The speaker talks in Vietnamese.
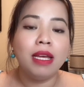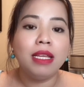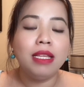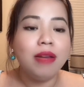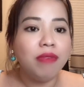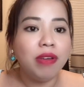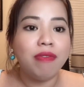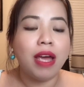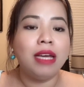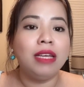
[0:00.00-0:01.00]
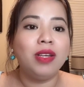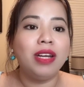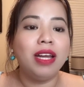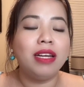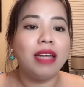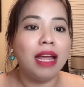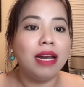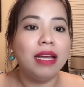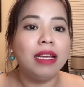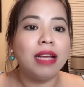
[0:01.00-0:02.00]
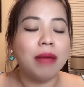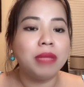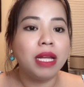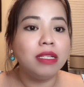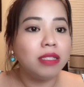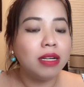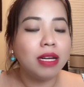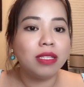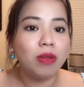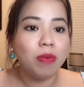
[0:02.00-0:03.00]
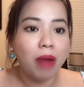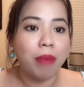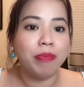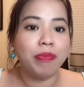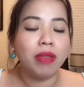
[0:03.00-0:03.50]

Chính vì vậy cho nên Haley cảm thấy rất là xúc động